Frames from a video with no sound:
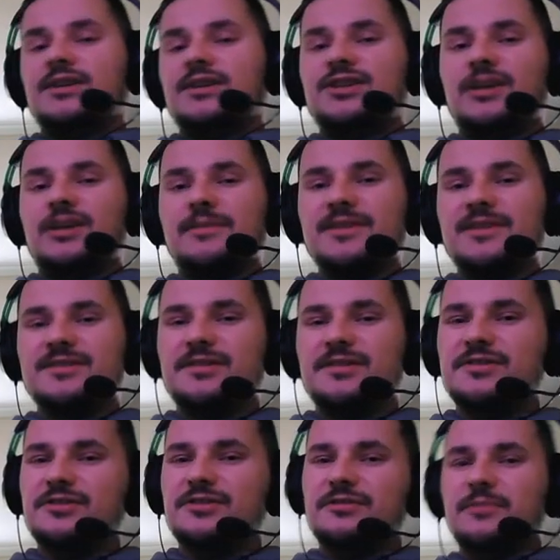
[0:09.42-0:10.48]
Siema, z tej
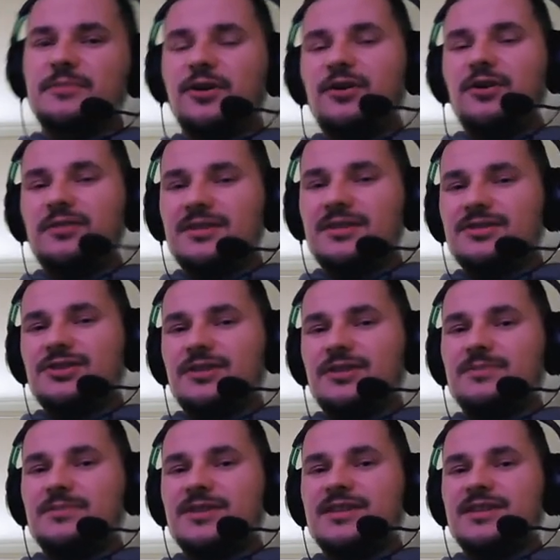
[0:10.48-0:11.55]
strony Mohol. Dzisiaj
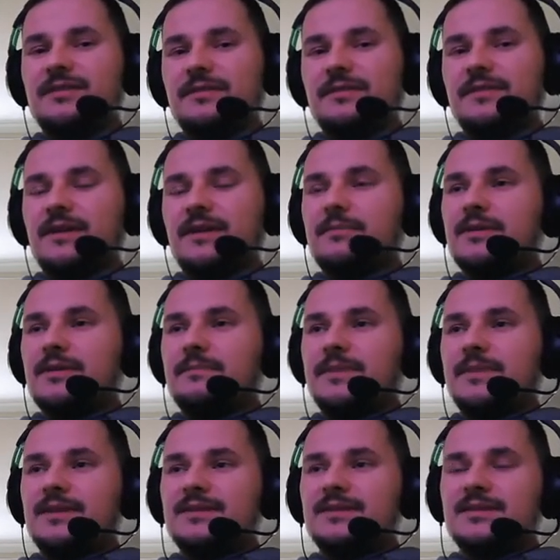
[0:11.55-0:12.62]
przedstawię Wam
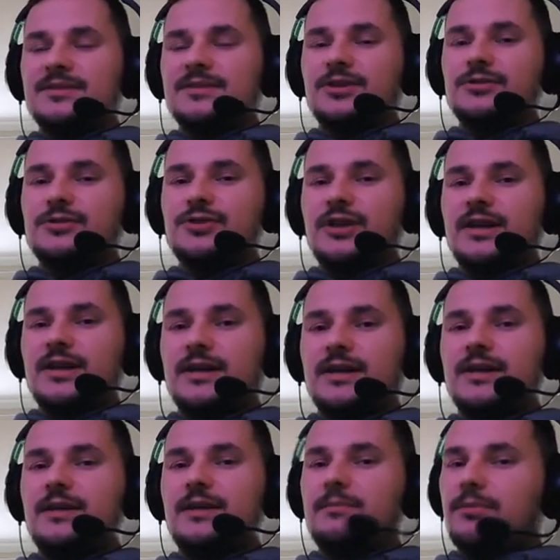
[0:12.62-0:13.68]
build czarodzieja
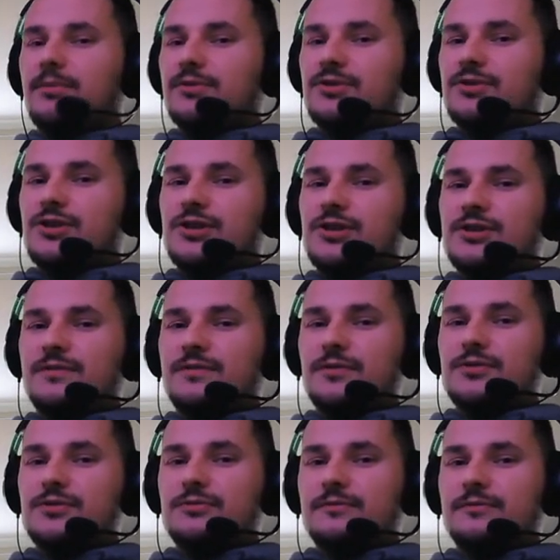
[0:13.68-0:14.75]
pod dziedzictwo
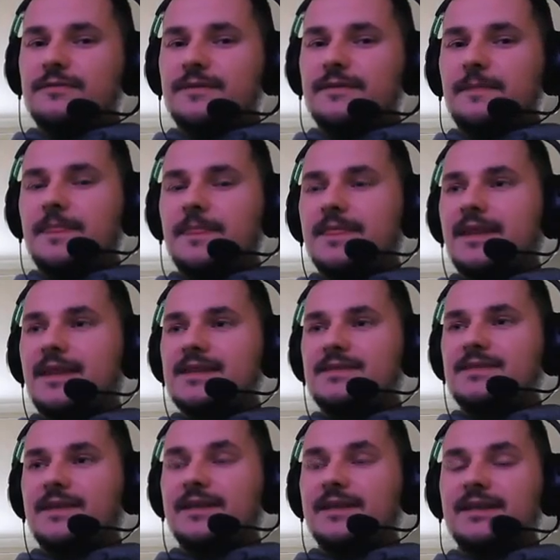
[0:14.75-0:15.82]
snów, tak
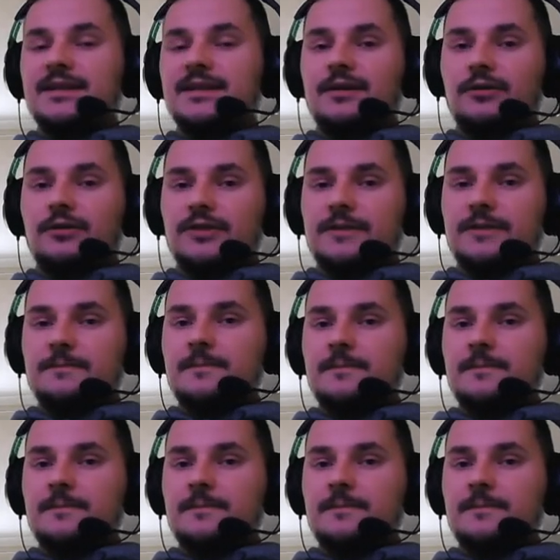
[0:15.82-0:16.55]
zwane lony.